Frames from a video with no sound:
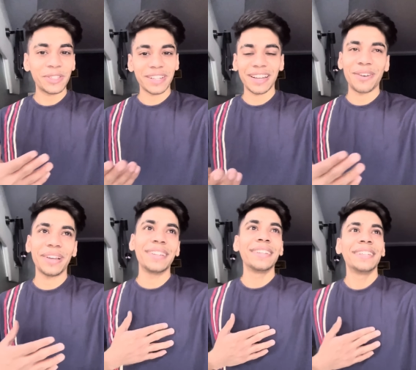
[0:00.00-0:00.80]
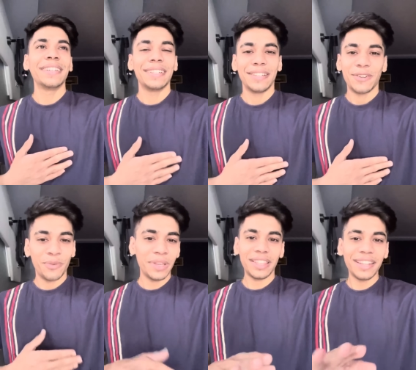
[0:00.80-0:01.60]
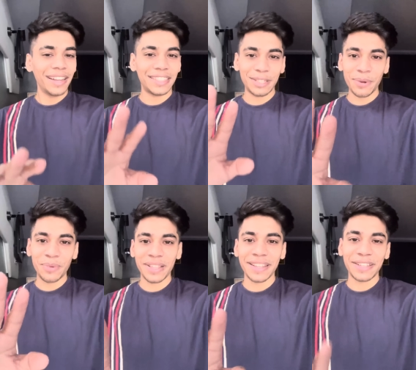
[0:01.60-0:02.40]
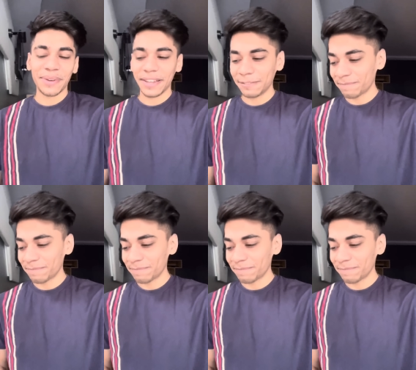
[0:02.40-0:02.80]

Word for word: निकला भाई उम्मीद नहीं सच में उम्मीद नहीं थी भाई